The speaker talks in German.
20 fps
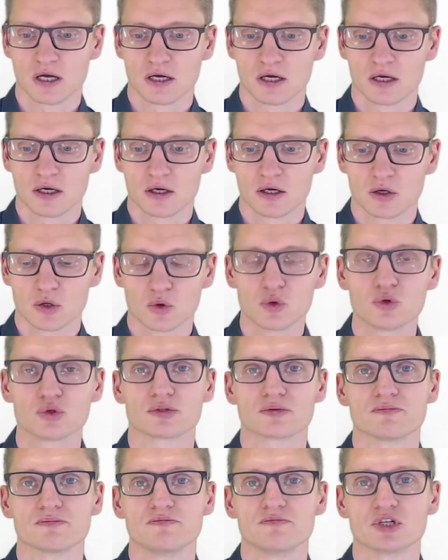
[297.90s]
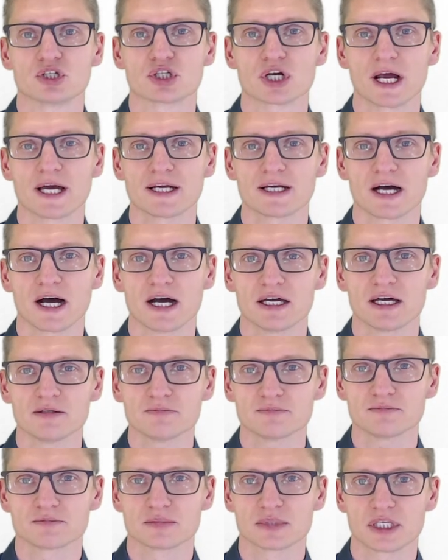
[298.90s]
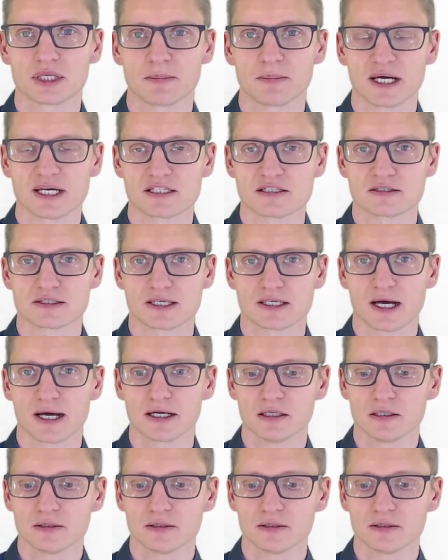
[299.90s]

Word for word: Gut, wir steigen ein mit dem ersten Teil